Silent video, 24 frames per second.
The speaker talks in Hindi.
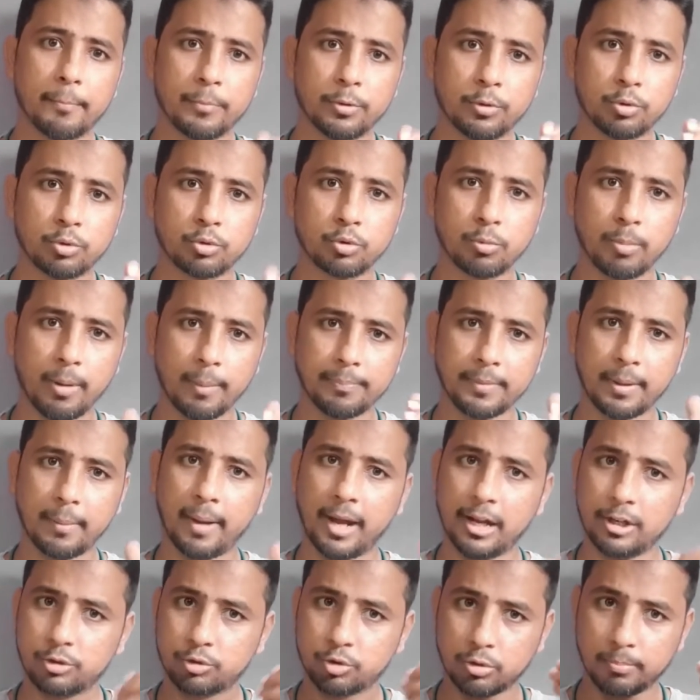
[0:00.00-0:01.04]
यूट्यूब अपना
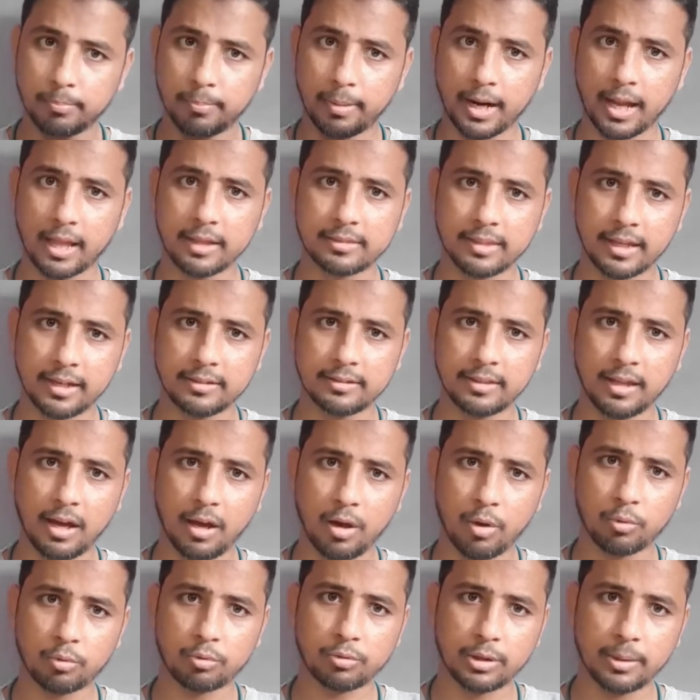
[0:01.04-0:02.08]
माइलस्टोन बढ़ाता ही था
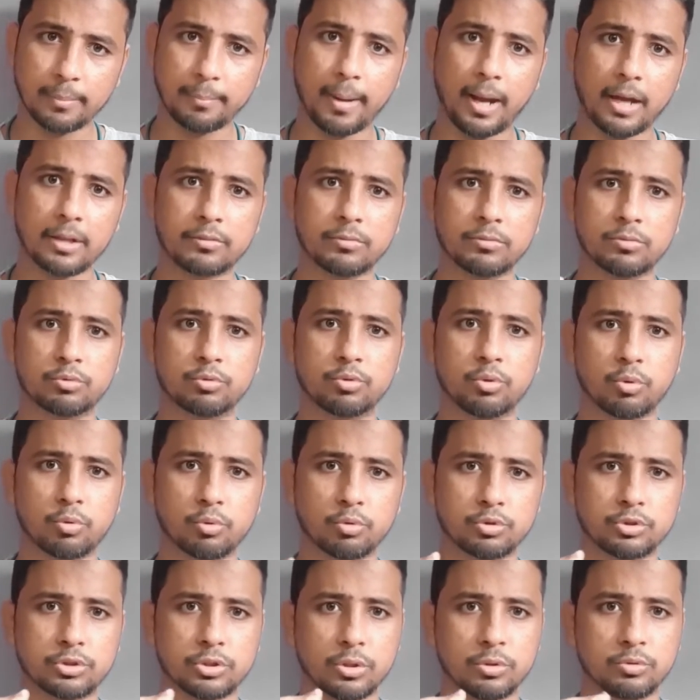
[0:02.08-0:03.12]
और उसके बाद जो
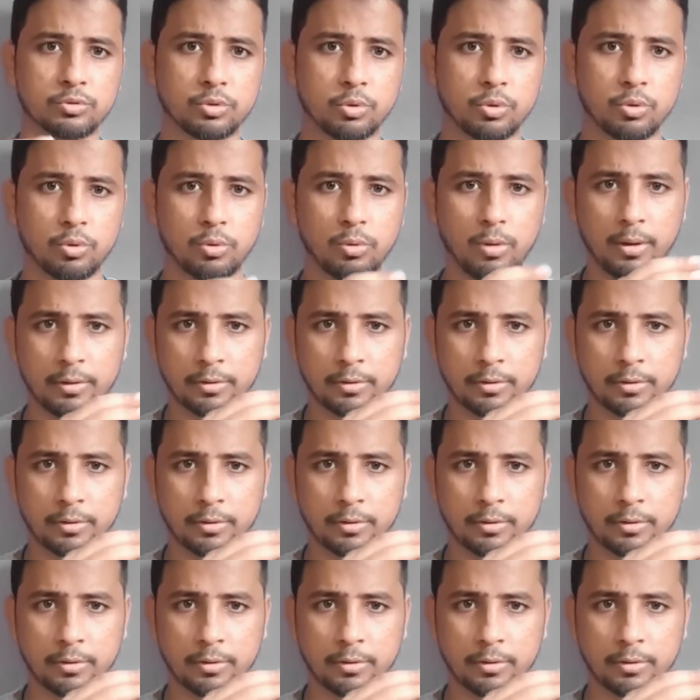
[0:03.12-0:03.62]
कुछ जो